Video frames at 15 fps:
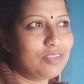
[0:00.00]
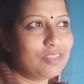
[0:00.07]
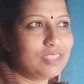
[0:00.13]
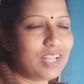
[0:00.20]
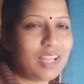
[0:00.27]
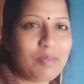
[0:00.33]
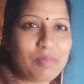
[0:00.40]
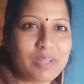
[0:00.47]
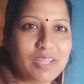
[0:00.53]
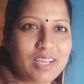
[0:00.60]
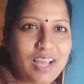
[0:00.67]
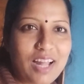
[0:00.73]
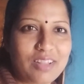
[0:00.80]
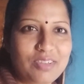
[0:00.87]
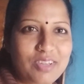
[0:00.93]
तो चलिए मैं
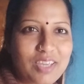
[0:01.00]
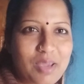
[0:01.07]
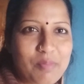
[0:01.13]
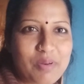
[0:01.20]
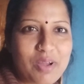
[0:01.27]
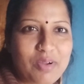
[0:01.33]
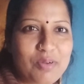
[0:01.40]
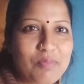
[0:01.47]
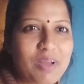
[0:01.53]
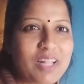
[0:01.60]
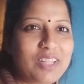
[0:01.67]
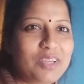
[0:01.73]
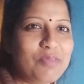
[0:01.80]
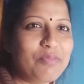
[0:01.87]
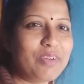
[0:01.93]
दिखाती हूँ कैमरा
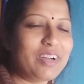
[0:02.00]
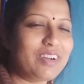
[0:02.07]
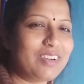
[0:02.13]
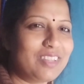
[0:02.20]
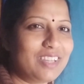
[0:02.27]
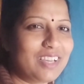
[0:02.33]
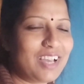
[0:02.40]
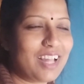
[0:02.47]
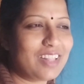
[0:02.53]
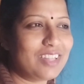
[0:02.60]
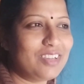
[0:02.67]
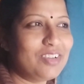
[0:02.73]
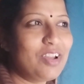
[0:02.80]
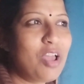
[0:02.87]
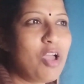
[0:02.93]
घुमाती हूँ फ्रेंड और
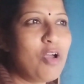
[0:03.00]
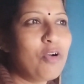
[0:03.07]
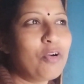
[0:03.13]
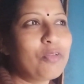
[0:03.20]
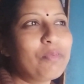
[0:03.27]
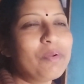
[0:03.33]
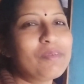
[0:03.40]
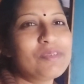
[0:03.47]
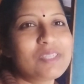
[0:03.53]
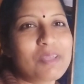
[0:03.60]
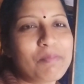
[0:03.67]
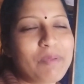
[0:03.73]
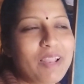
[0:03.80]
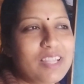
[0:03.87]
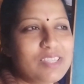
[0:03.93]
दिखाती हूँ और फ्रेंड
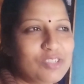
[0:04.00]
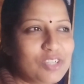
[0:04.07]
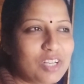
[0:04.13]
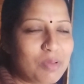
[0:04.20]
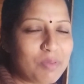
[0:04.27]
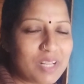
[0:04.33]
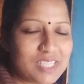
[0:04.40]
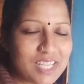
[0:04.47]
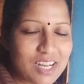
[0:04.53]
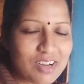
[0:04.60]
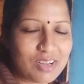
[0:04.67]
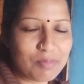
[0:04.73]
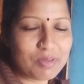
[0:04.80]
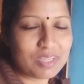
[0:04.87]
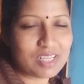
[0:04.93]
उससे पहले जिन्होंने मेरे
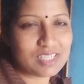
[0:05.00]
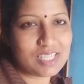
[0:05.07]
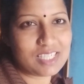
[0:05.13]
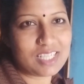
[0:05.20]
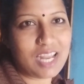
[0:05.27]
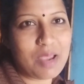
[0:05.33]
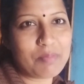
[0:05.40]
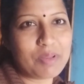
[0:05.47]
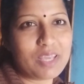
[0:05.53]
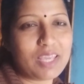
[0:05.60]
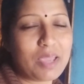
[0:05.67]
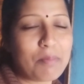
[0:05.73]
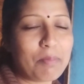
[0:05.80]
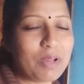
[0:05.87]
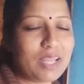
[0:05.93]
चैनल को अभी तक सब्सक्राइब नहीं
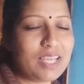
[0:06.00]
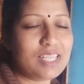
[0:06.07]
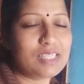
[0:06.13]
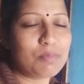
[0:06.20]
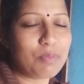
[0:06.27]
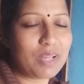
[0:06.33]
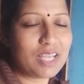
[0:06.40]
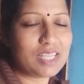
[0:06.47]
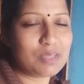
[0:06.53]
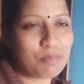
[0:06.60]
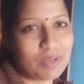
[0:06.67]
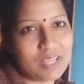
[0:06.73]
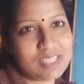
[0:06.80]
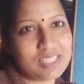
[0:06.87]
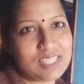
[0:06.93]
किया प्लीज़ प्लीज़
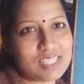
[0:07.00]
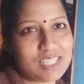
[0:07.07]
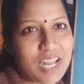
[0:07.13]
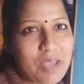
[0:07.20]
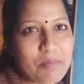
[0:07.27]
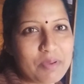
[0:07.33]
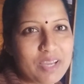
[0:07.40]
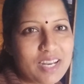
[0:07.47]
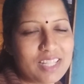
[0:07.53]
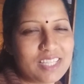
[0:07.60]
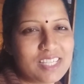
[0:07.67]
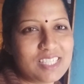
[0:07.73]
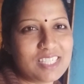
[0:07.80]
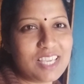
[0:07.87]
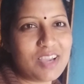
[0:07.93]
प्लीज़ सब्सक्राइब कर
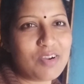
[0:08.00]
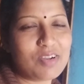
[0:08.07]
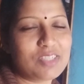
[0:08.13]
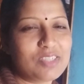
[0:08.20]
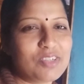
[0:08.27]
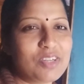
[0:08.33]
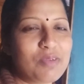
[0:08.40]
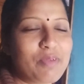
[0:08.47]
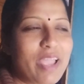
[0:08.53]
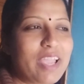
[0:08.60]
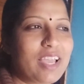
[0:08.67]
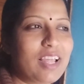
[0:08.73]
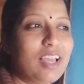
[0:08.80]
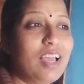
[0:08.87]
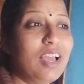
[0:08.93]
दीजिए और जिन्होंने
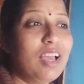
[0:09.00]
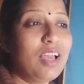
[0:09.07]
बाइक